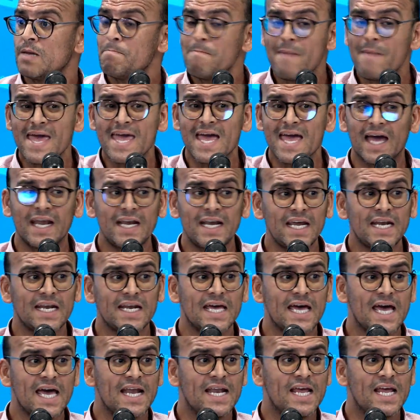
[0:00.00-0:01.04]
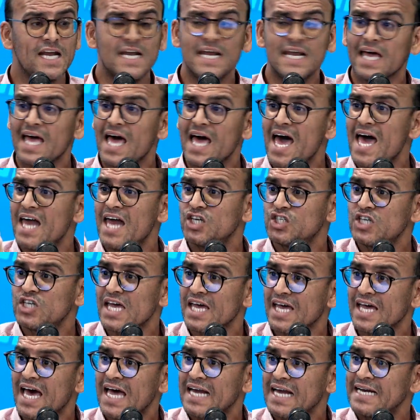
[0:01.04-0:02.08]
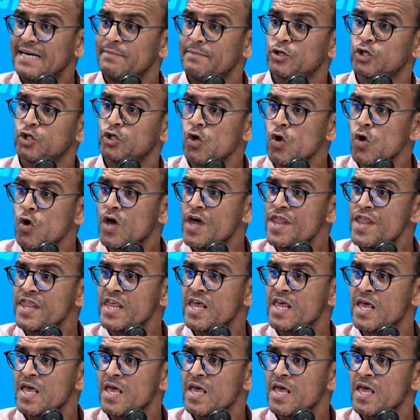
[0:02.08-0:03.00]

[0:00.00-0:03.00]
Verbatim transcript: ما يعنيني انا اللي قال جاء قال راني باش ننقذ